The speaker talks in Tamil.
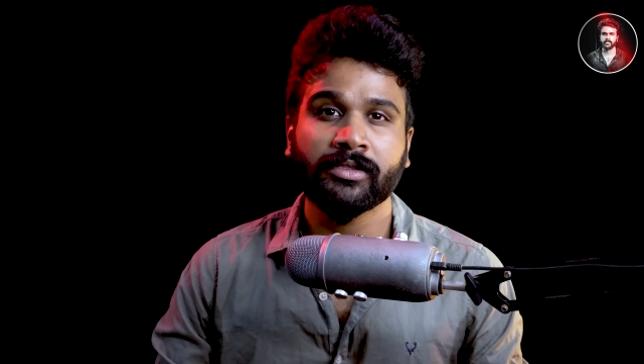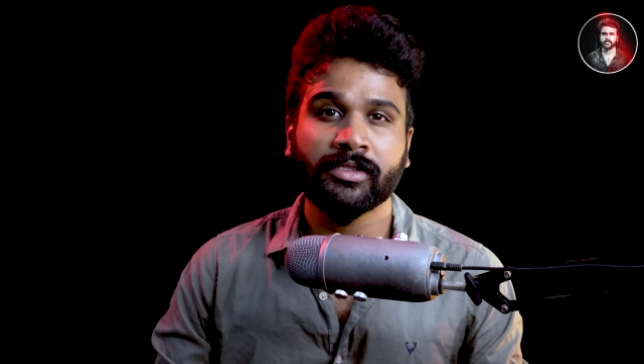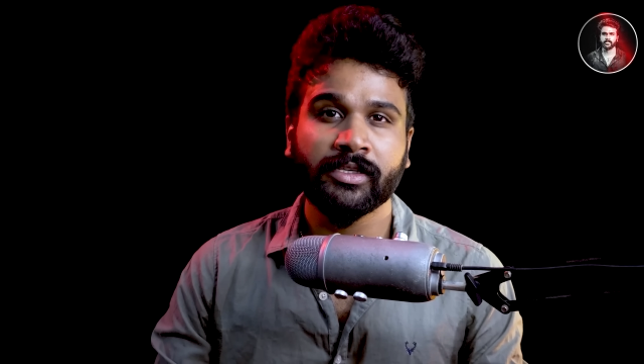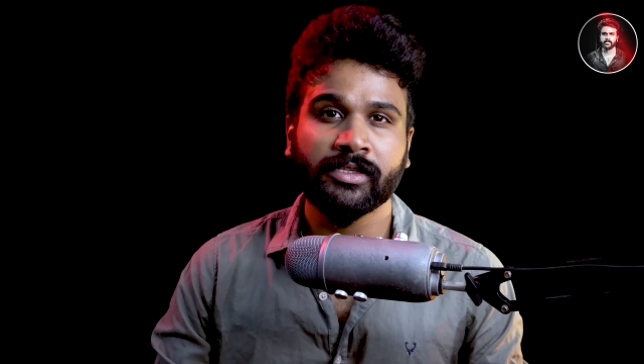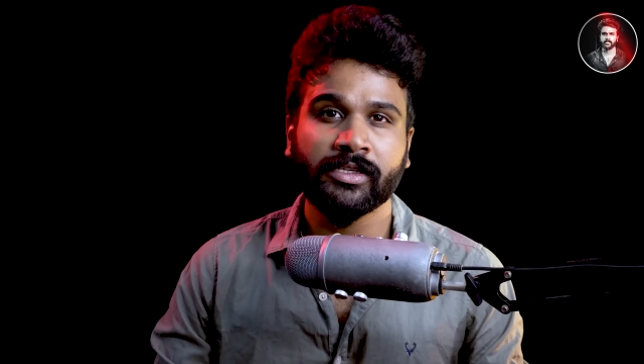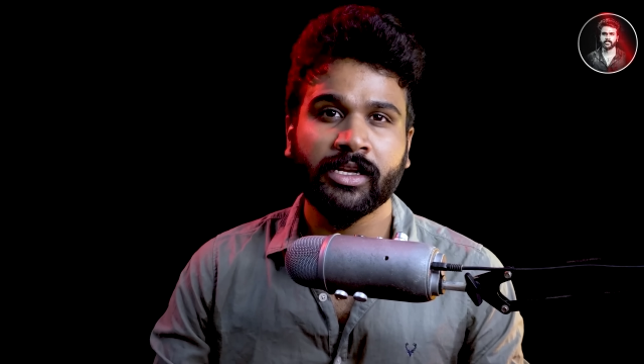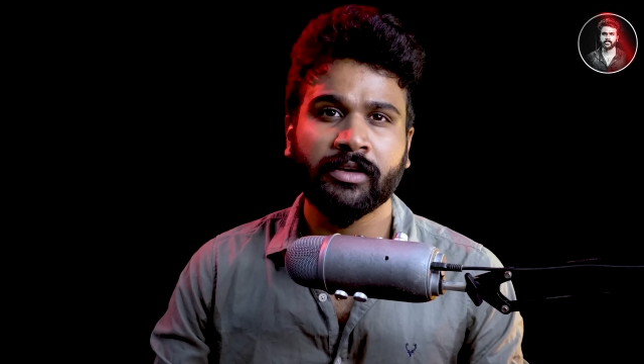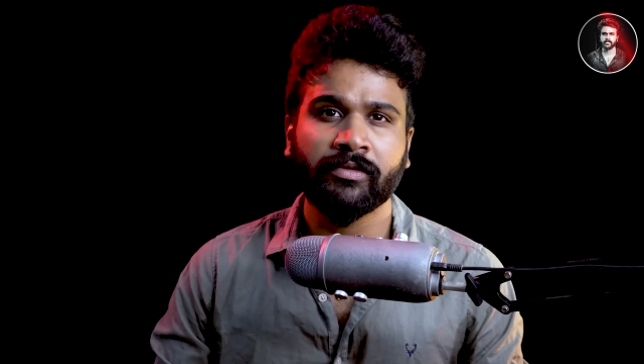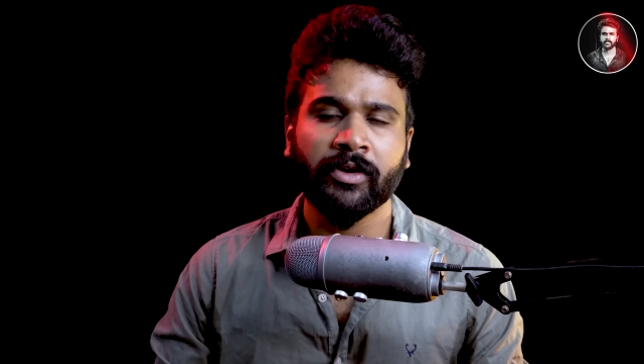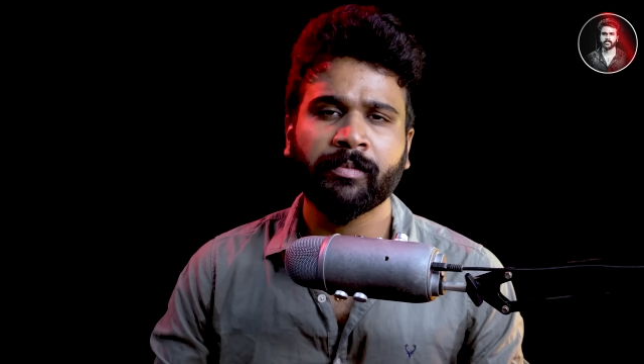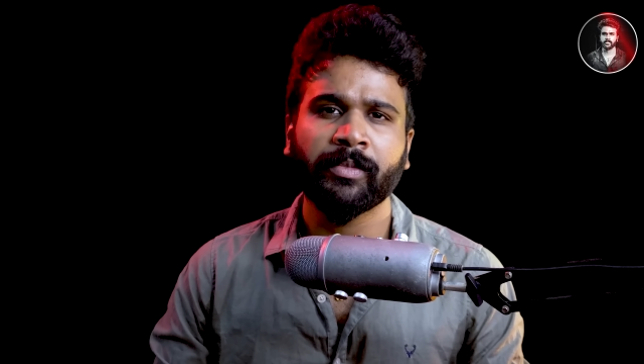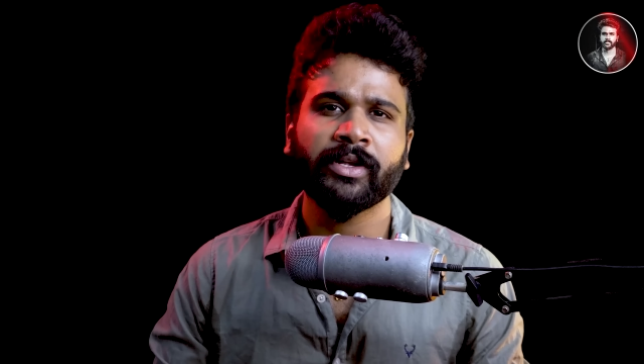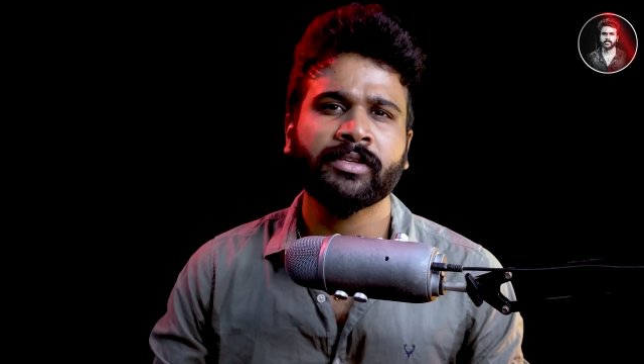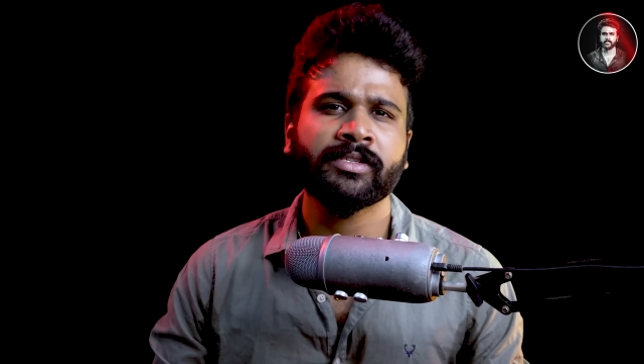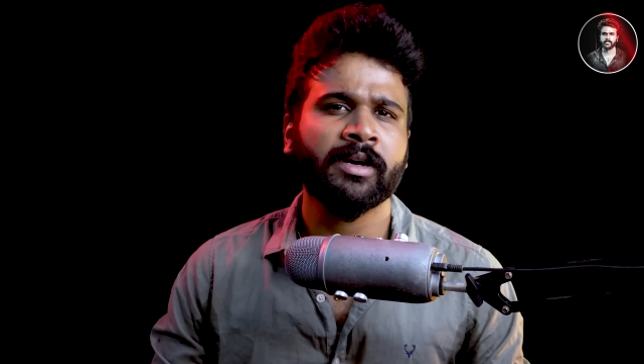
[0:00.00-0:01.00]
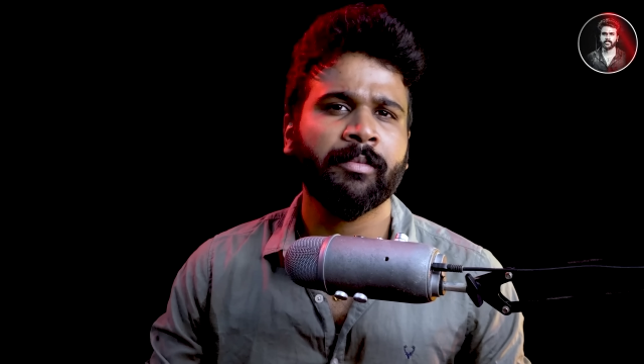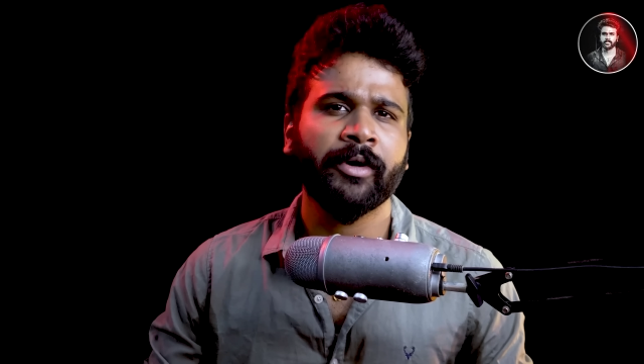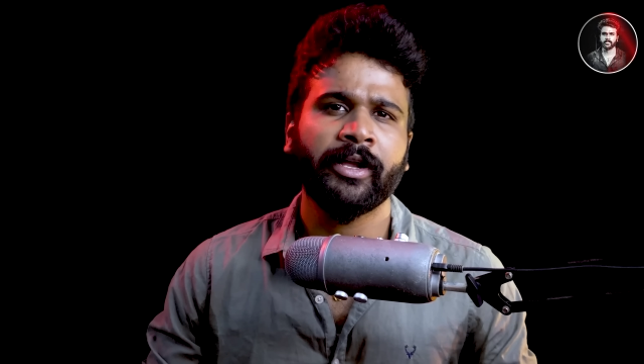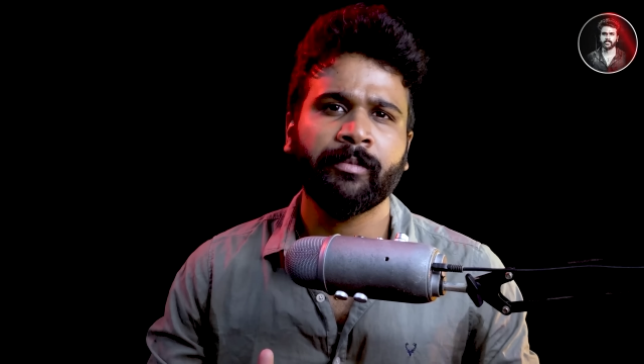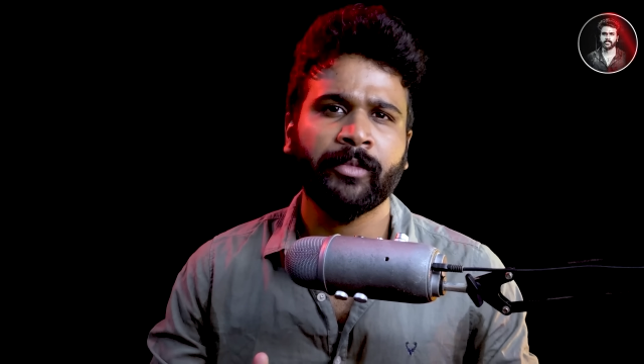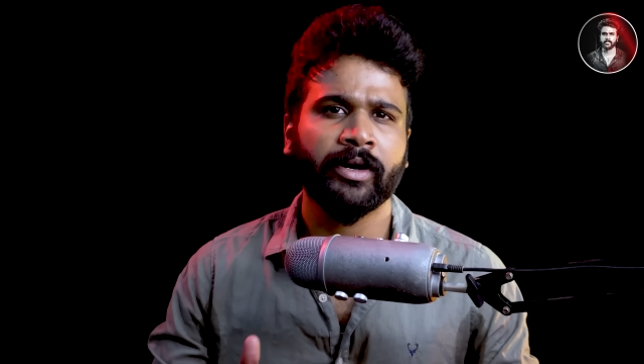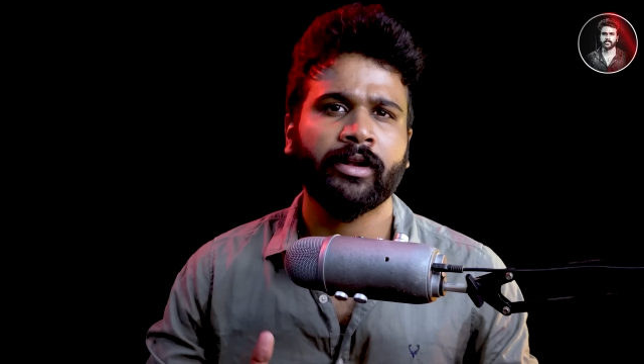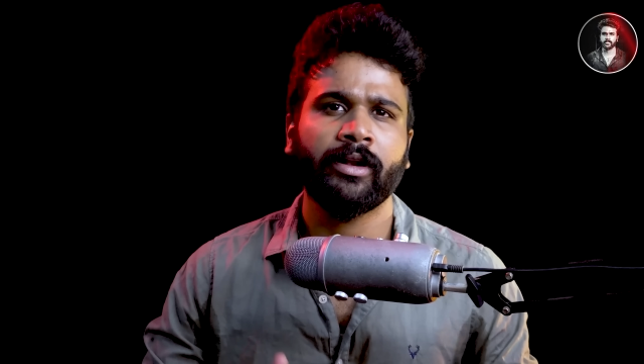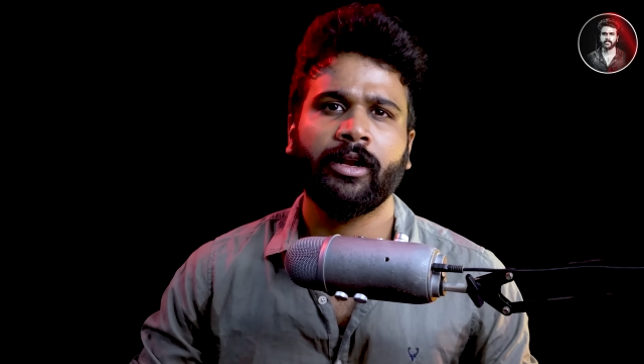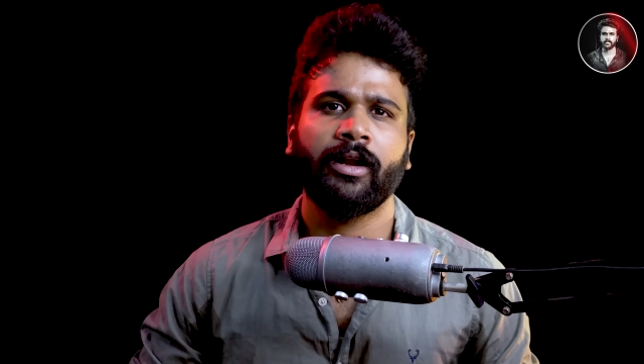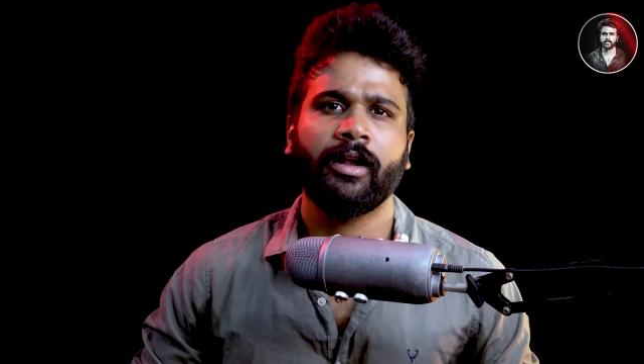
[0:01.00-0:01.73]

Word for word: சிசிடிவி பெருசாக பயன்பாட்டில்